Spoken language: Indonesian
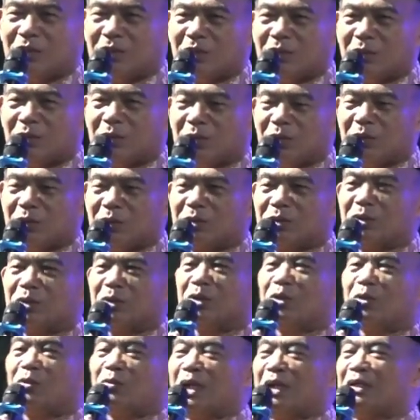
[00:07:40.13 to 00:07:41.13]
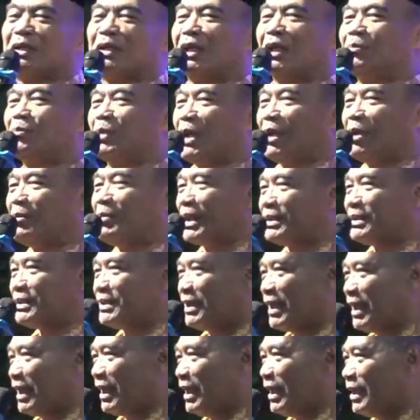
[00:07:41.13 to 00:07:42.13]
untuk warga
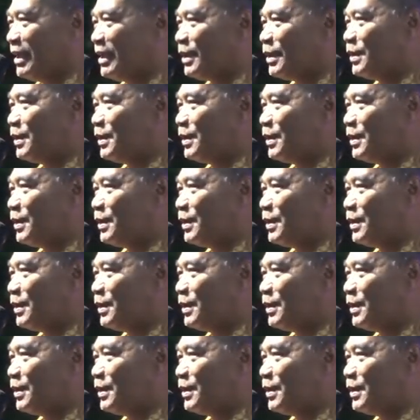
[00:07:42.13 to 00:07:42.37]
Muhammadiyah,